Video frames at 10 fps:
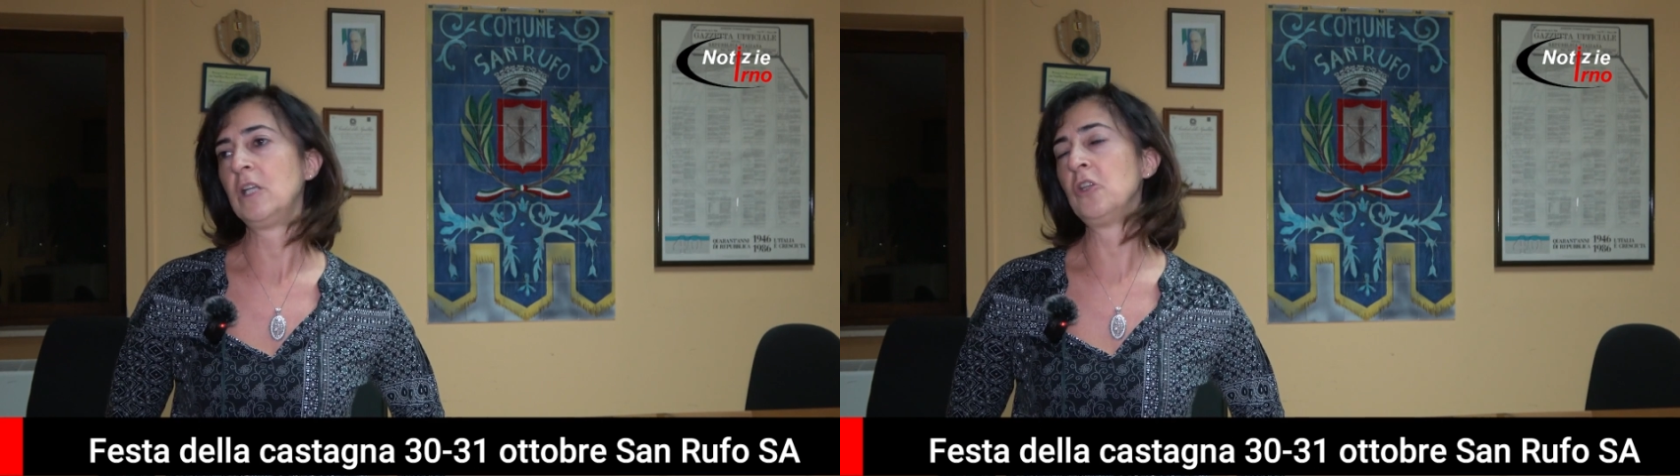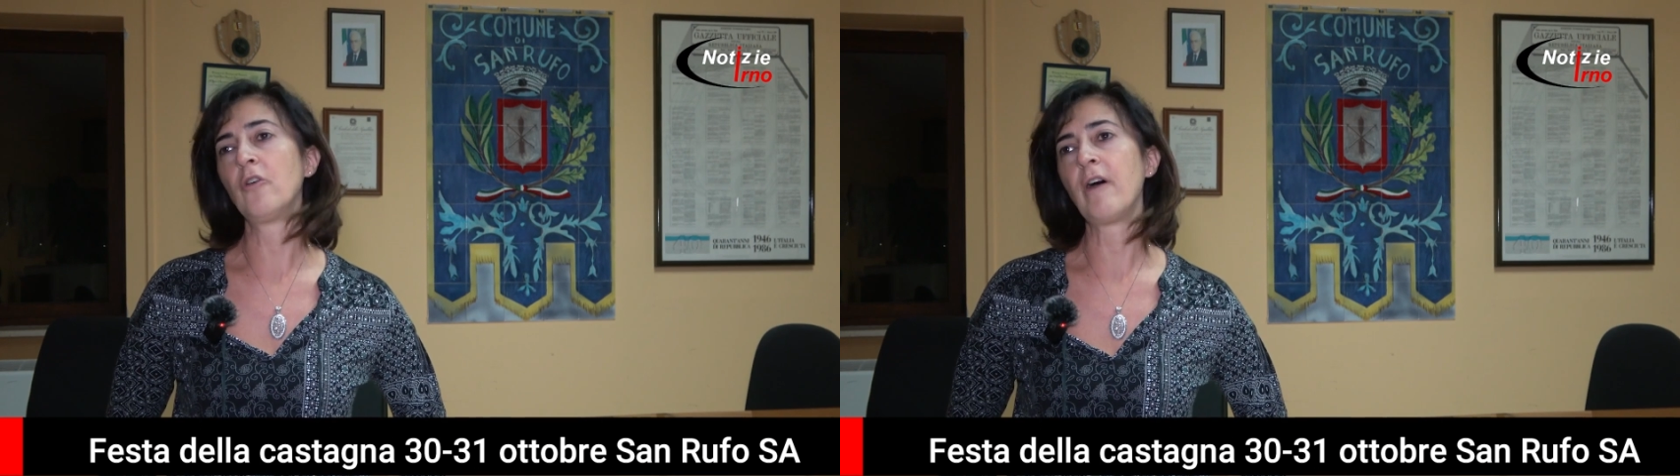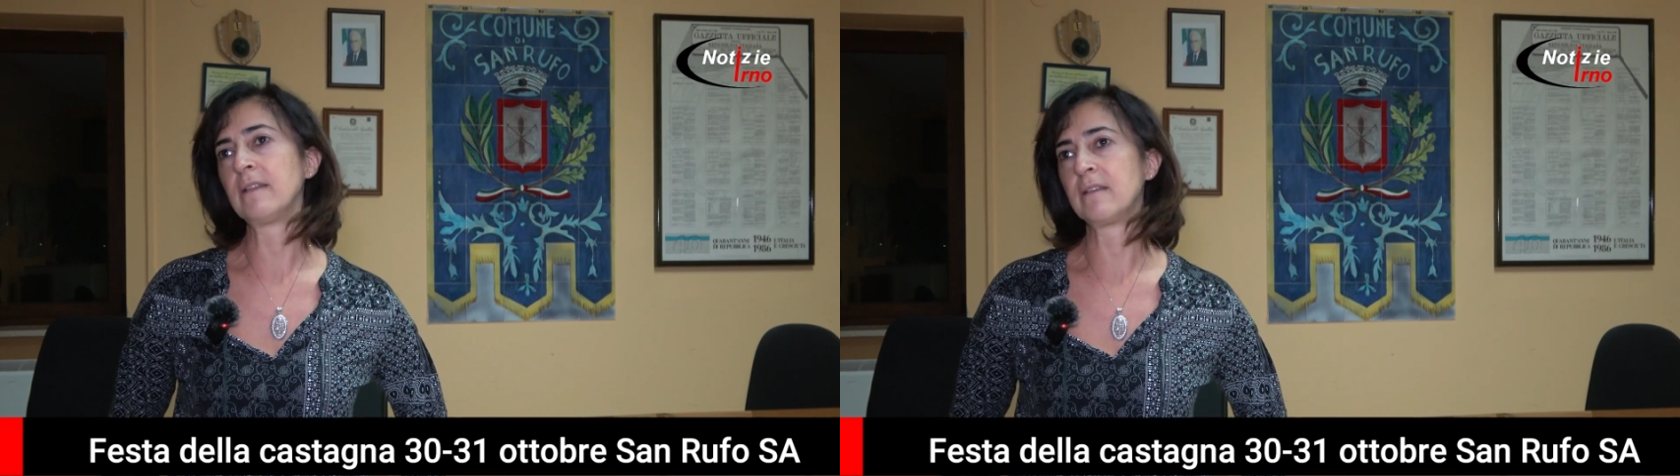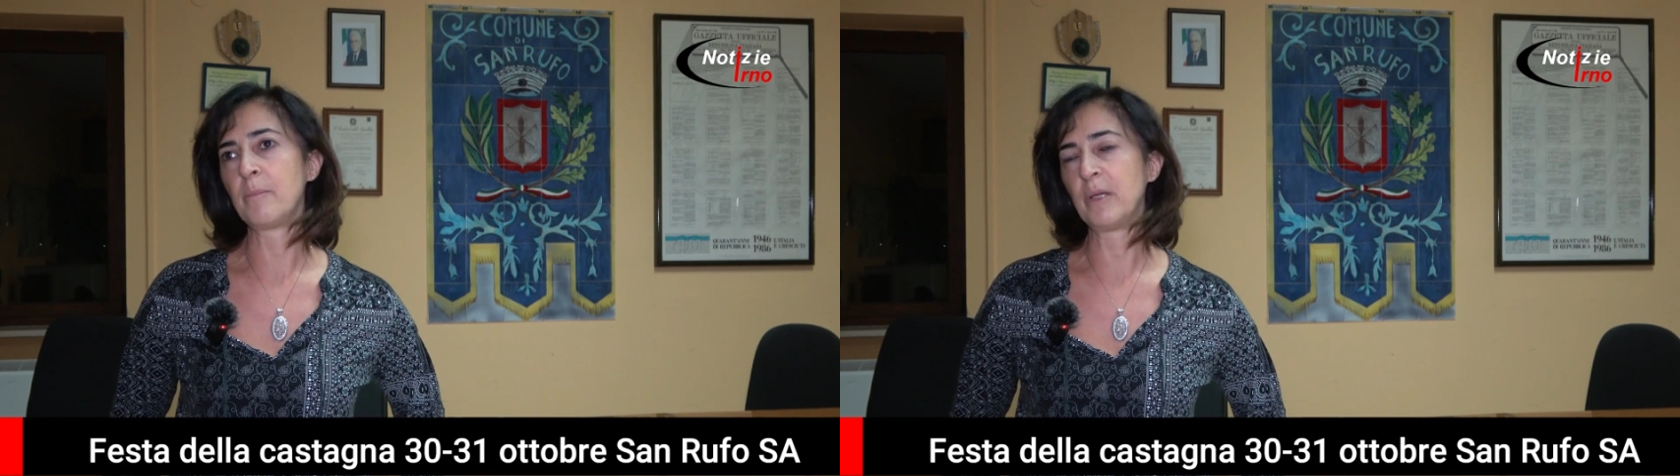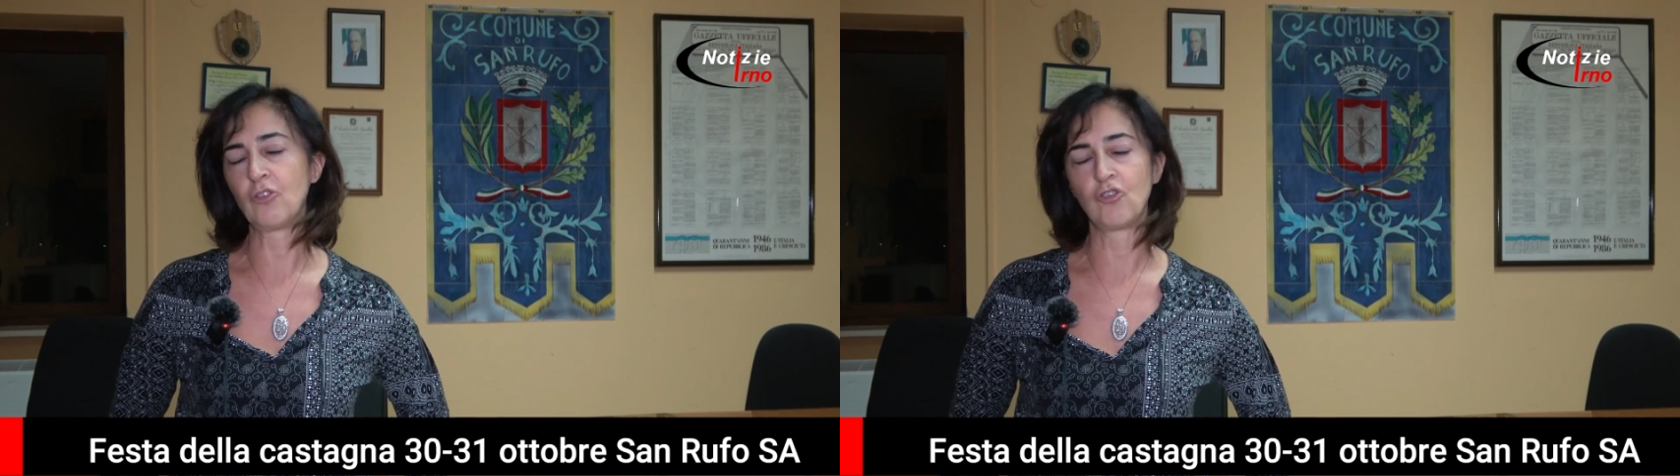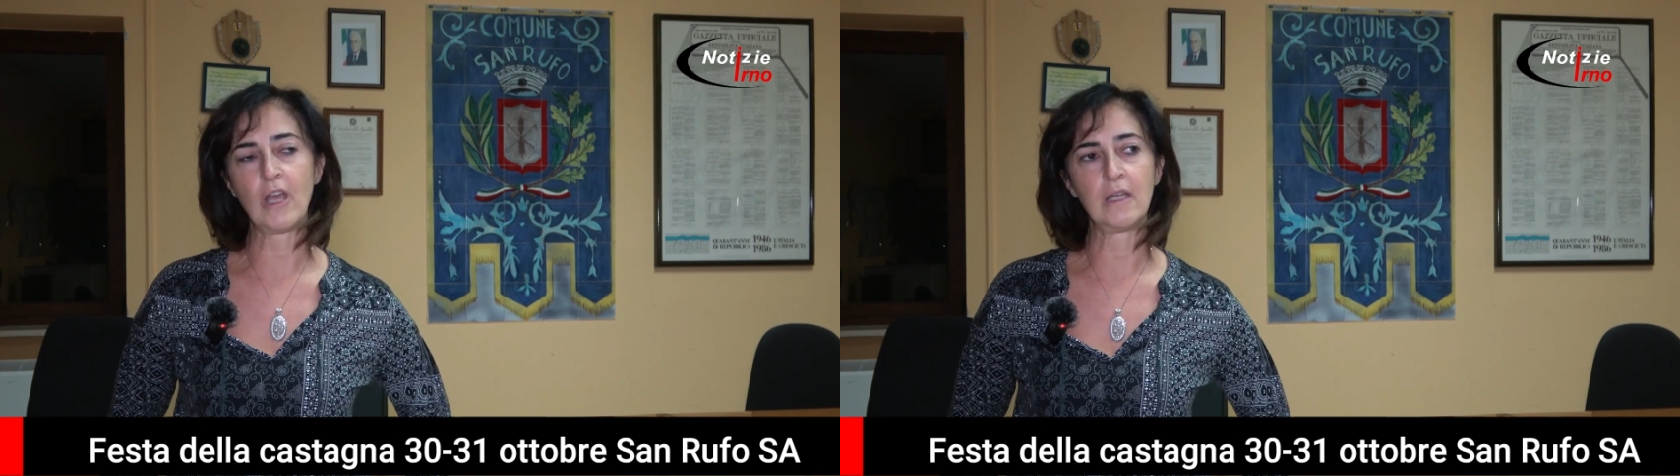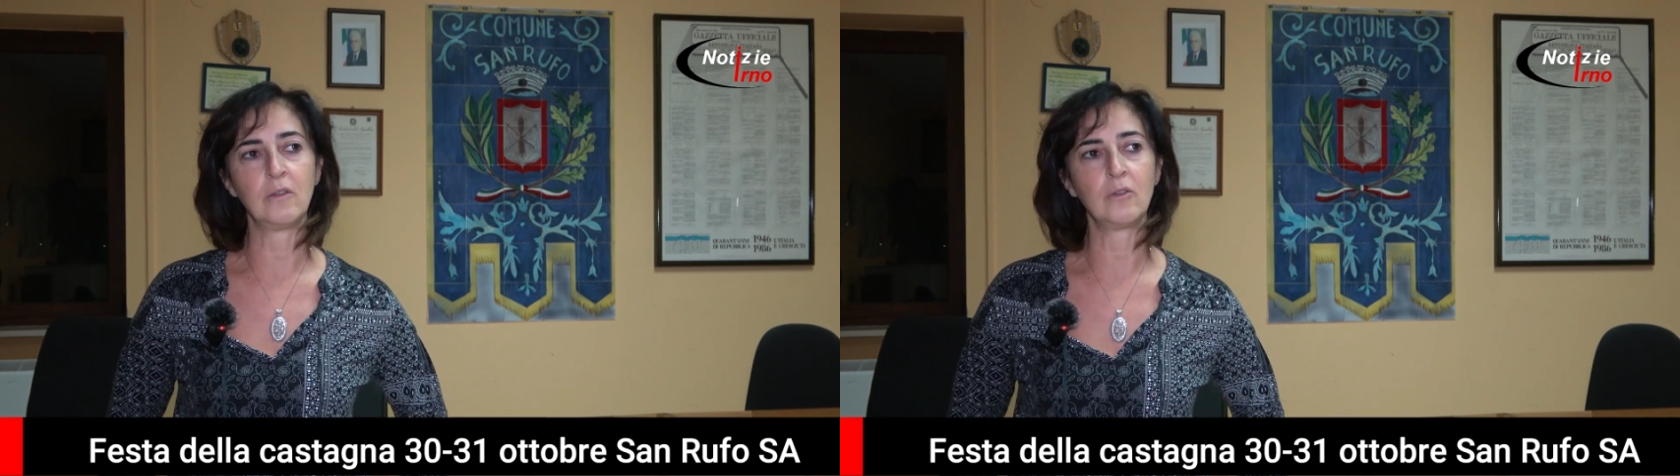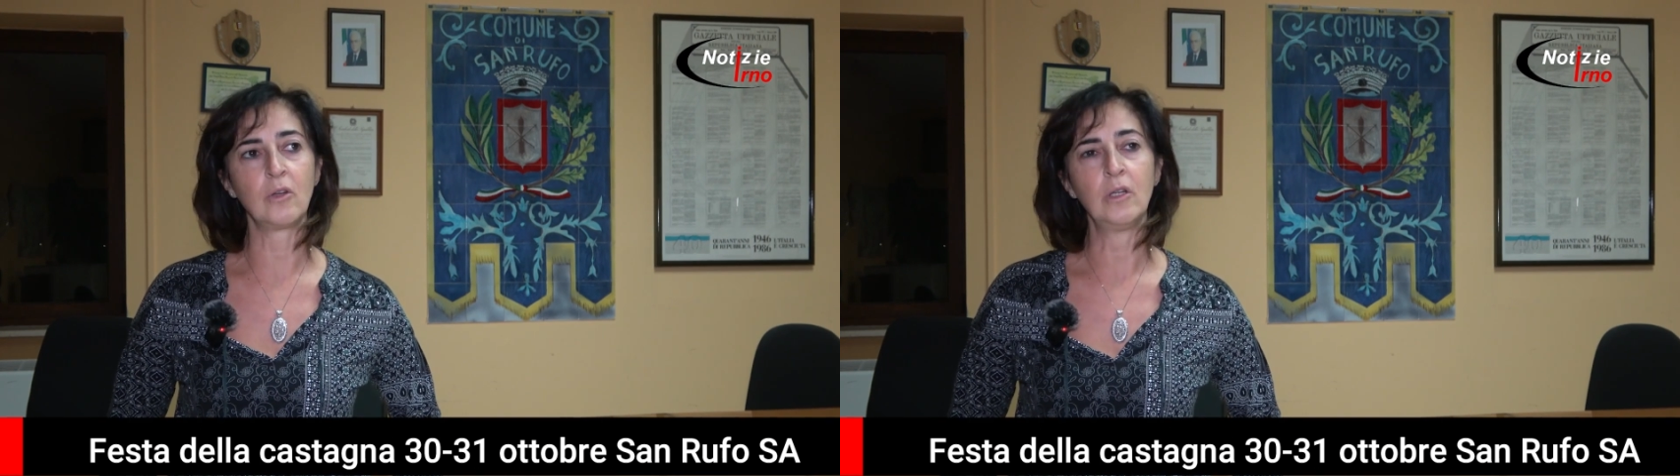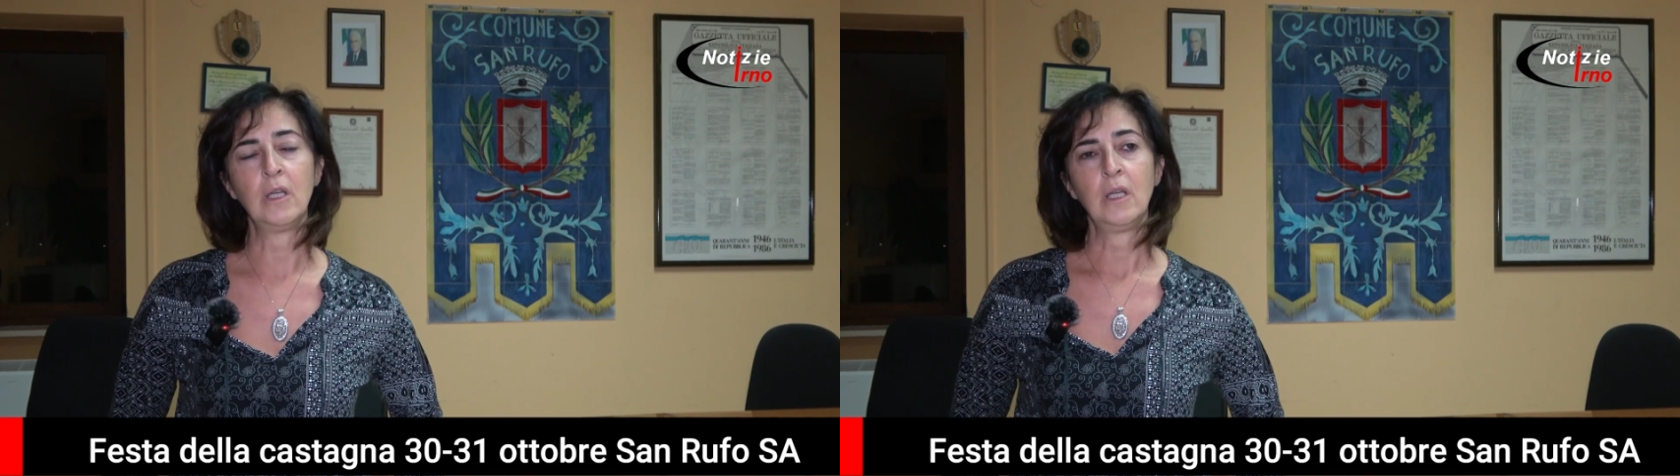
il 90%